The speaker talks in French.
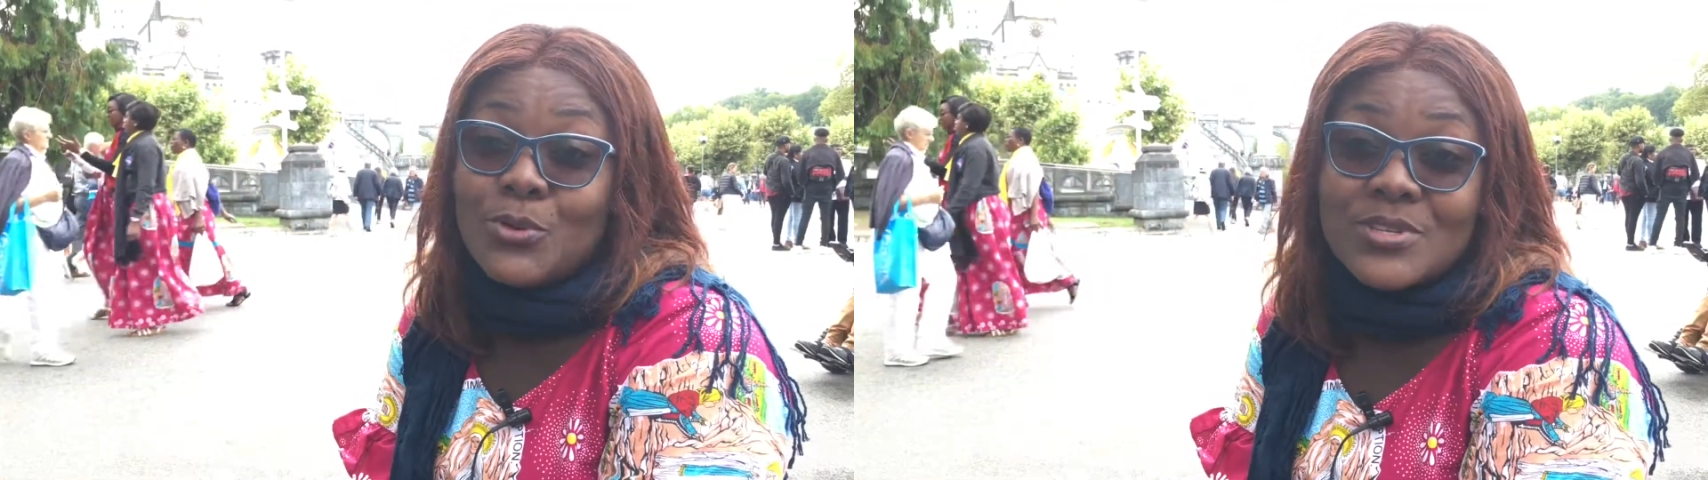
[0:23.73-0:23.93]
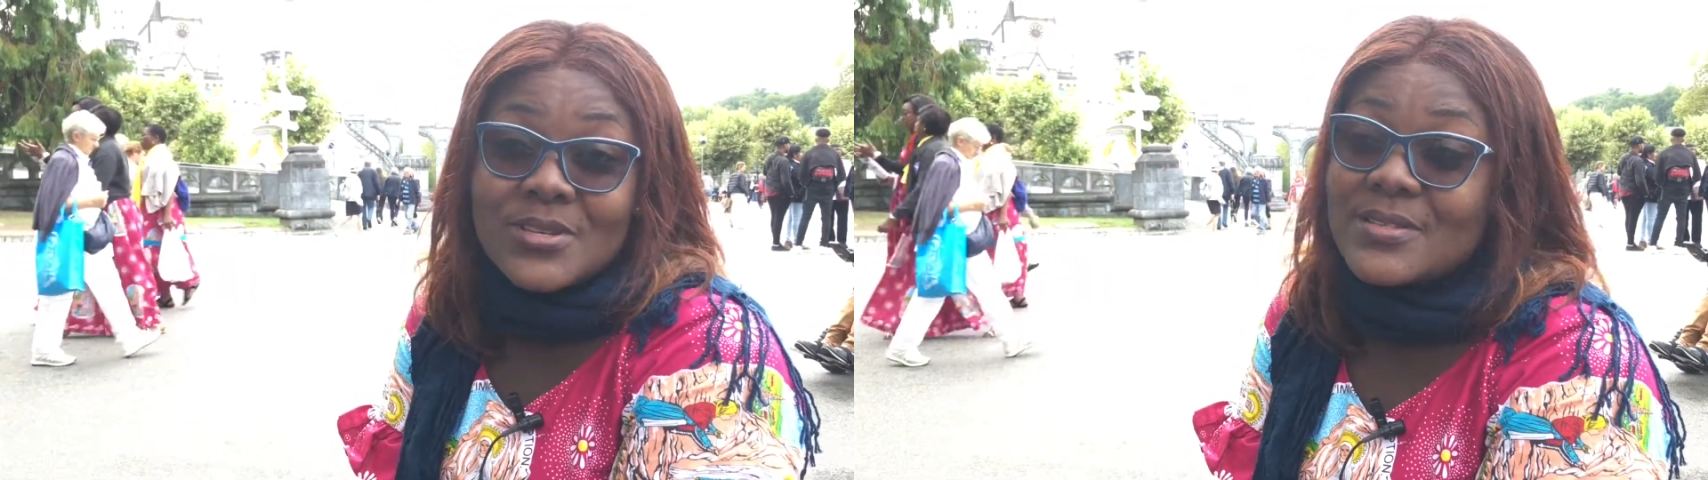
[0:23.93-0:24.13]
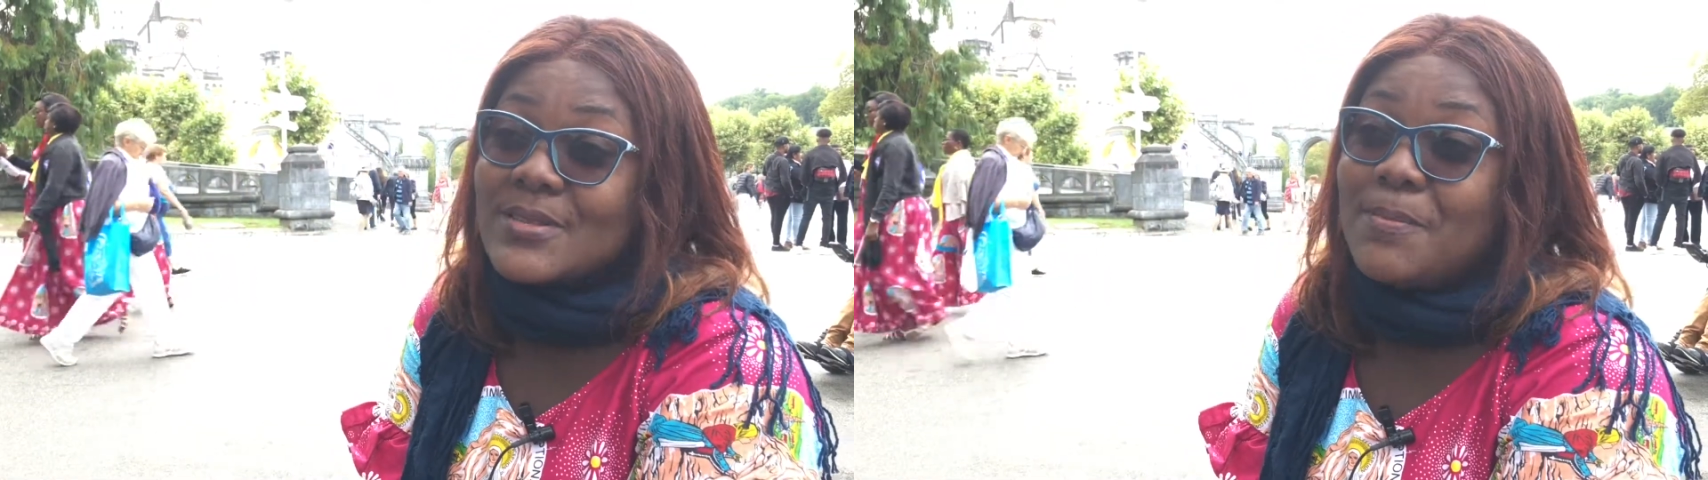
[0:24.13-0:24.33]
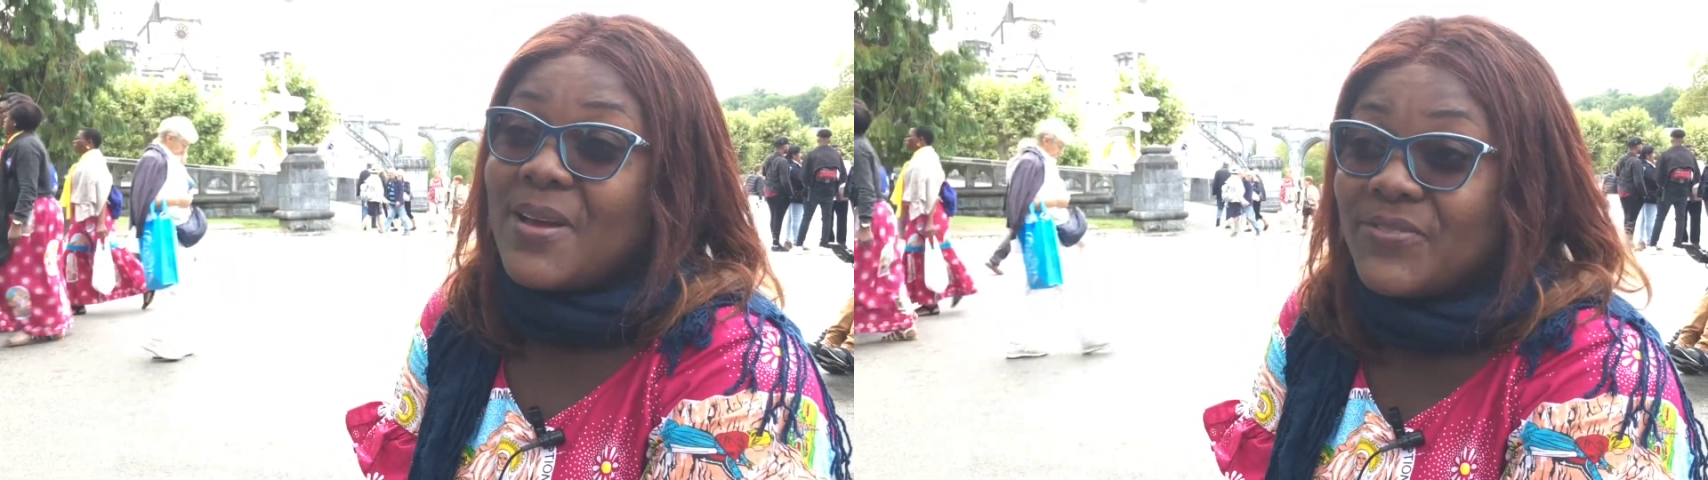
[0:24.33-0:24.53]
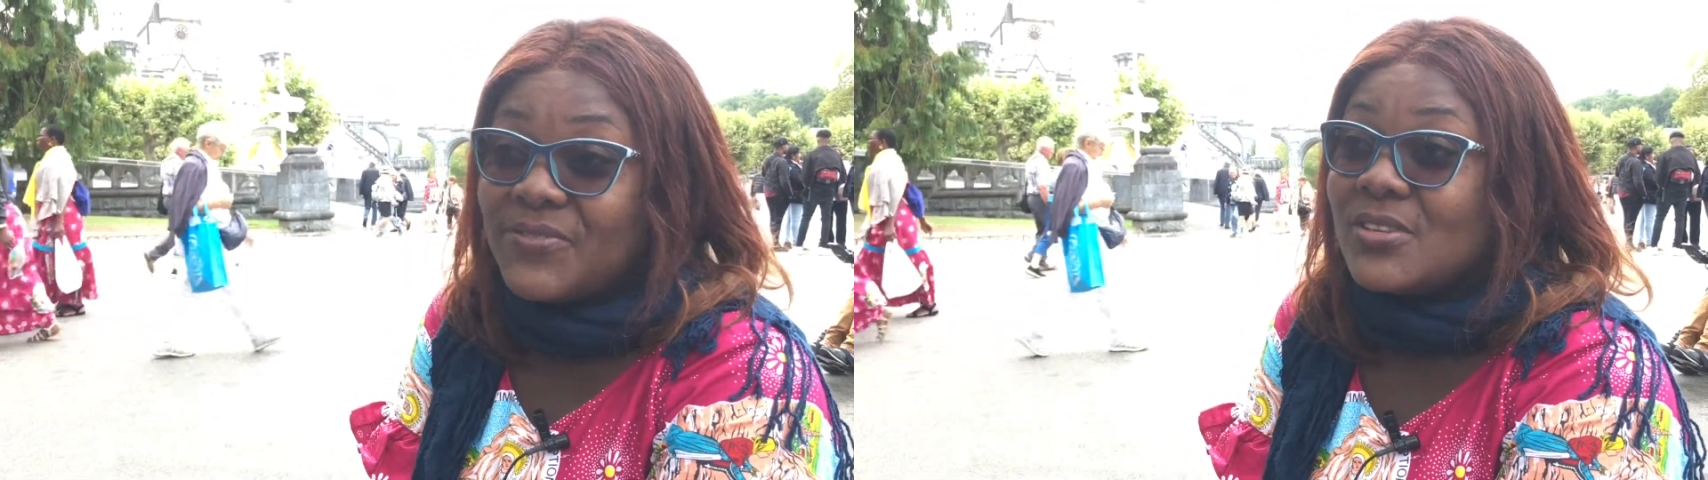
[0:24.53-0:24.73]
le chant, c'est
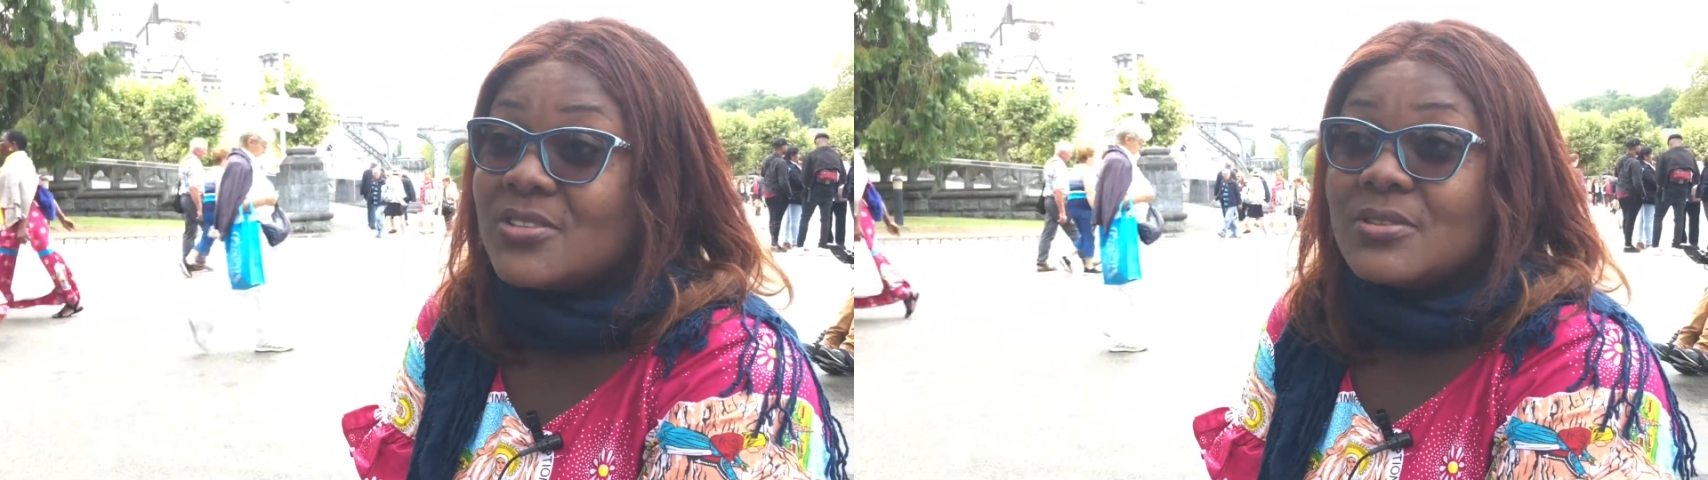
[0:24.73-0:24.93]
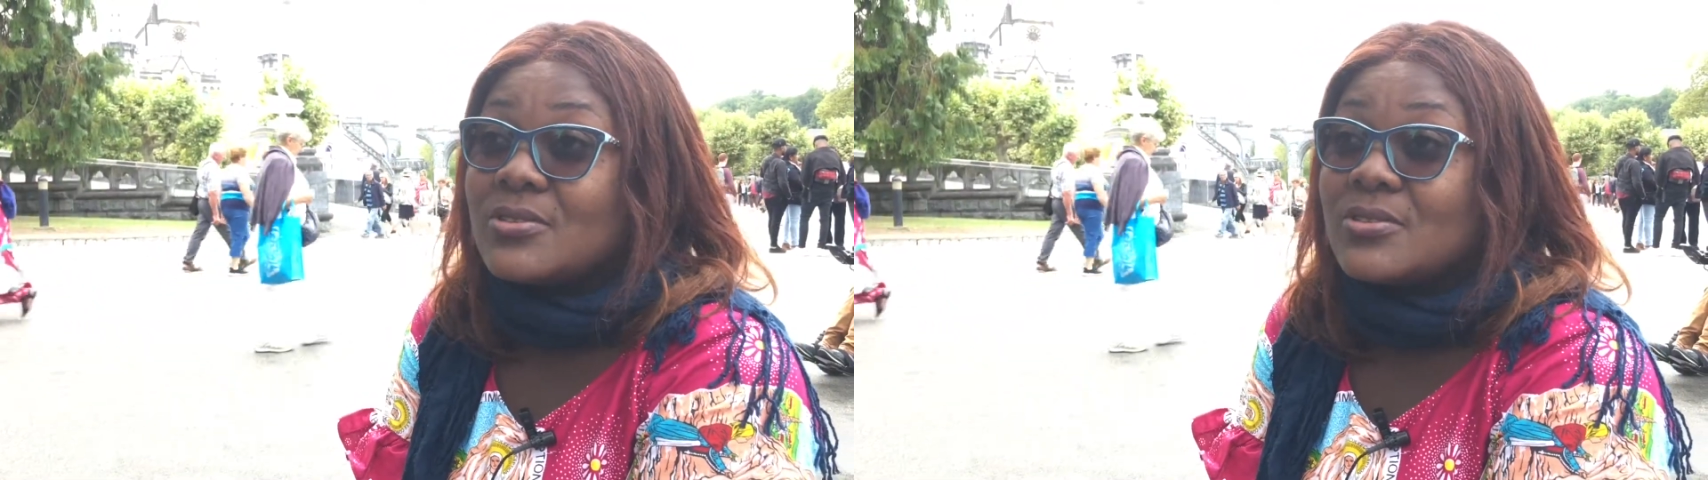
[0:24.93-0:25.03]
ma vie.